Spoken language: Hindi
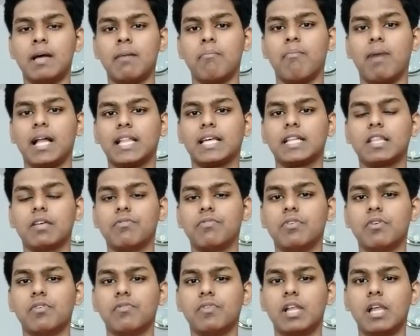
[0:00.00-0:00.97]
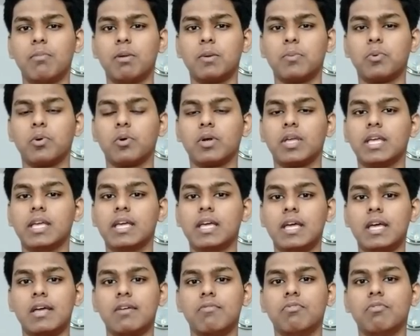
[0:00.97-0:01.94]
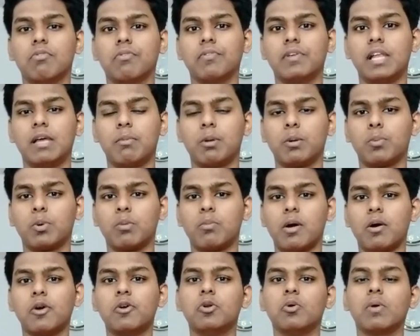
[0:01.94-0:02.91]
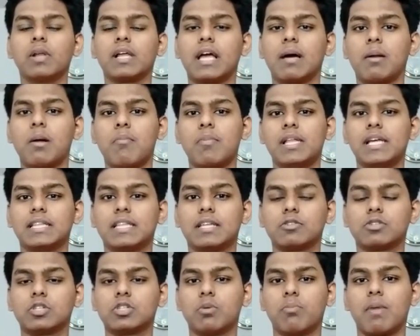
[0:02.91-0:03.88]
बात करते हैं वीवो इलेवन प्रो की वीवो इलेवन प्रो में आपको डोल कैमरा मिल जाता है उसका जो